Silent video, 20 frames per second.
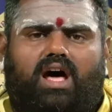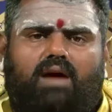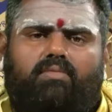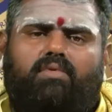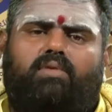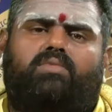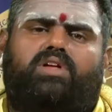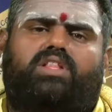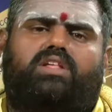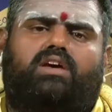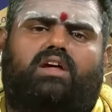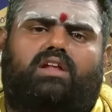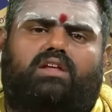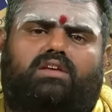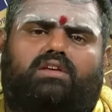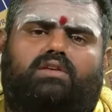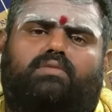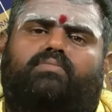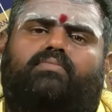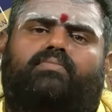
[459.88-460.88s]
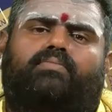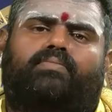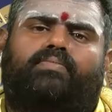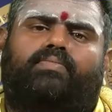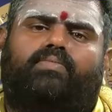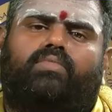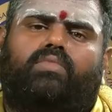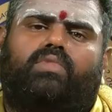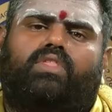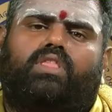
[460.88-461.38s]
லாபம் அதிகரிக்கும்
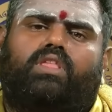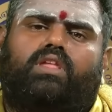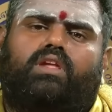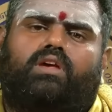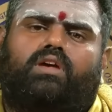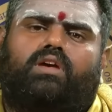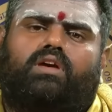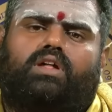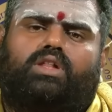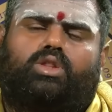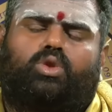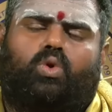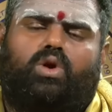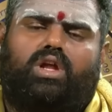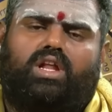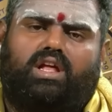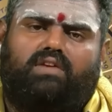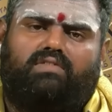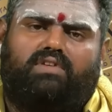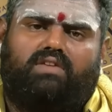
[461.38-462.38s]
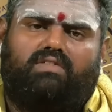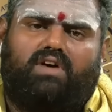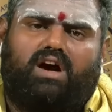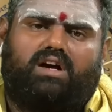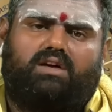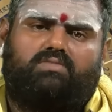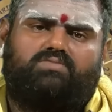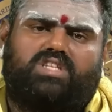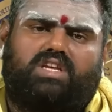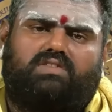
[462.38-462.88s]
தொழிலை
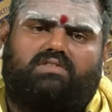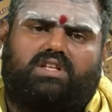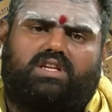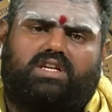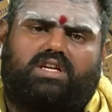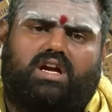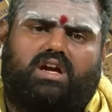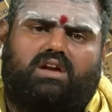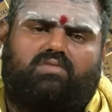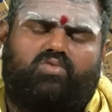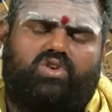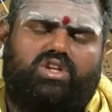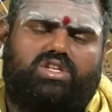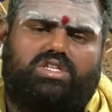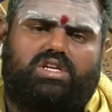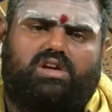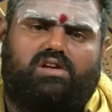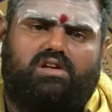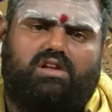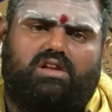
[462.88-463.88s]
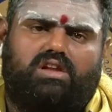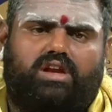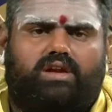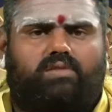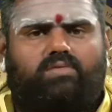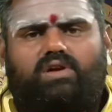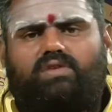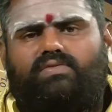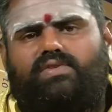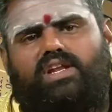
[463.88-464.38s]
விரிவாக்கம் செய்வதற்கான முயற்சிகளில்
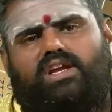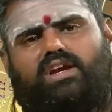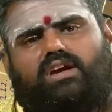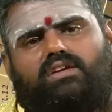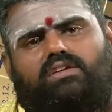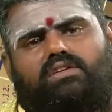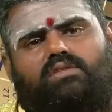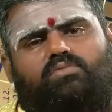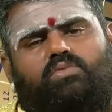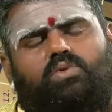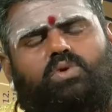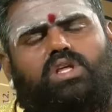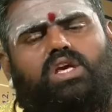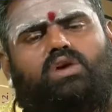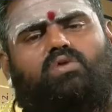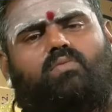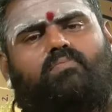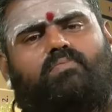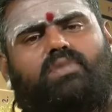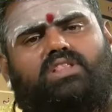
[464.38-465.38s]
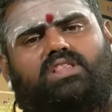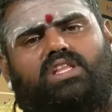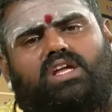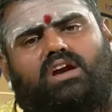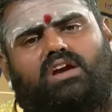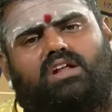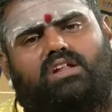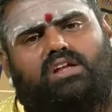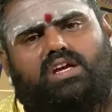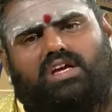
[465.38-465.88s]
ஈடுபடுவீர்கள் புதிய
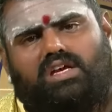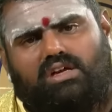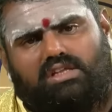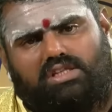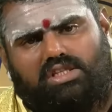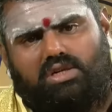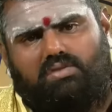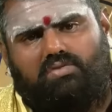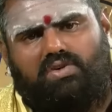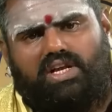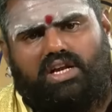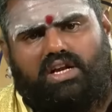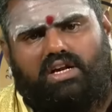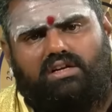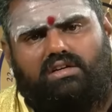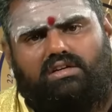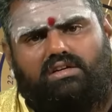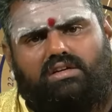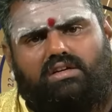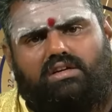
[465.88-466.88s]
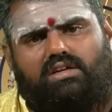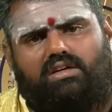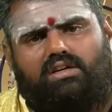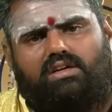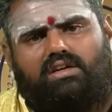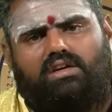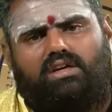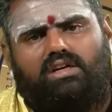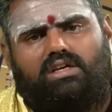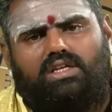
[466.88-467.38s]
ஒப்பந்தங்களில் கையெழுத்திடுவீர்கள்
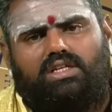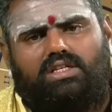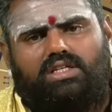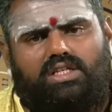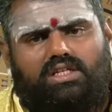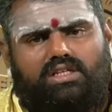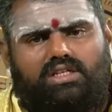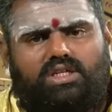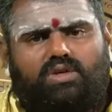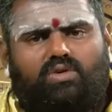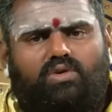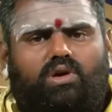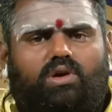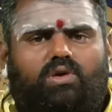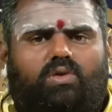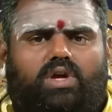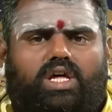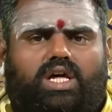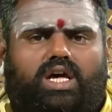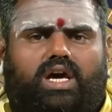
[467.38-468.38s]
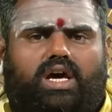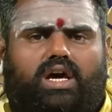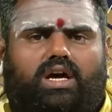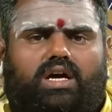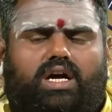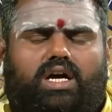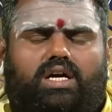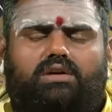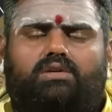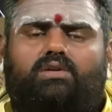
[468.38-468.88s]
இன்று உங்களுடைய
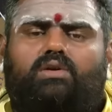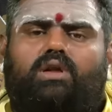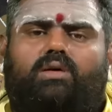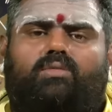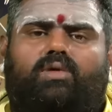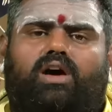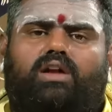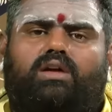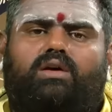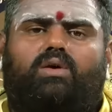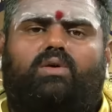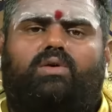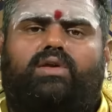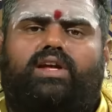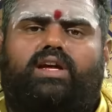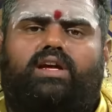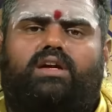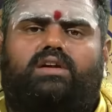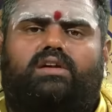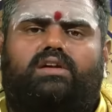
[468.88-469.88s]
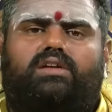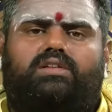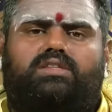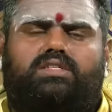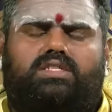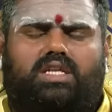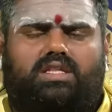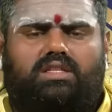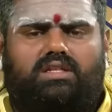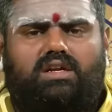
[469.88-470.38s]
அனுகூலமான கௌரைகள்
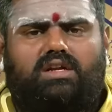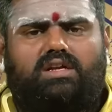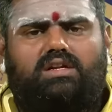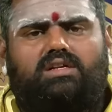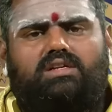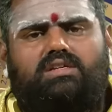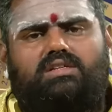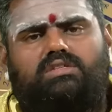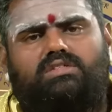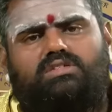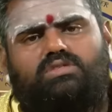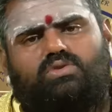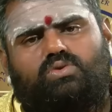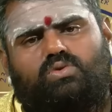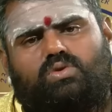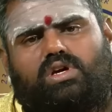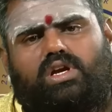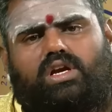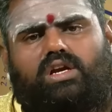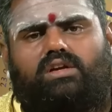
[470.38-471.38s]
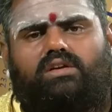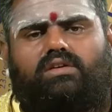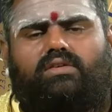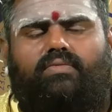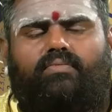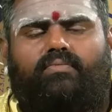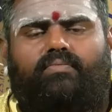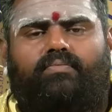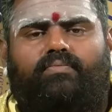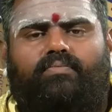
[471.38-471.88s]
சந்திரன் சுக்ரன்
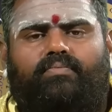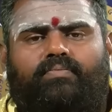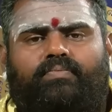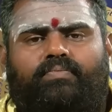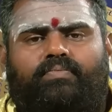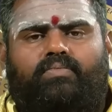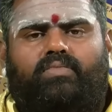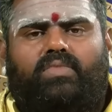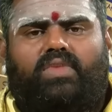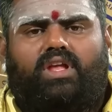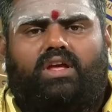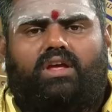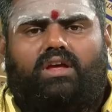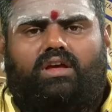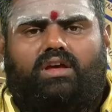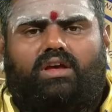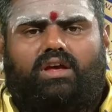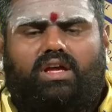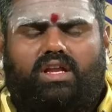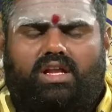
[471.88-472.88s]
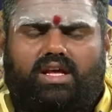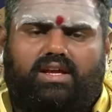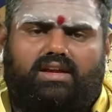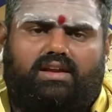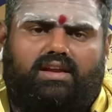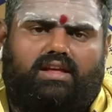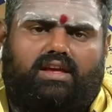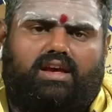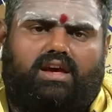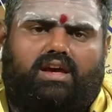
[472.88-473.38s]
இனி
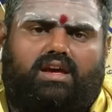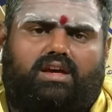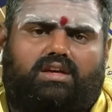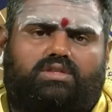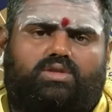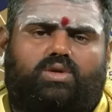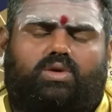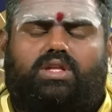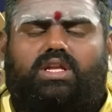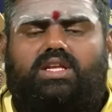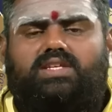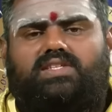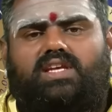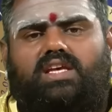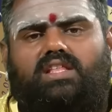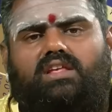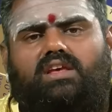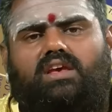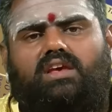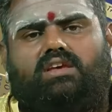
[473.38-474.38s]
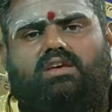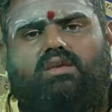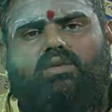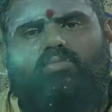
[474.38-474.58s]
இன்றைய ஜோதிட செய்தியை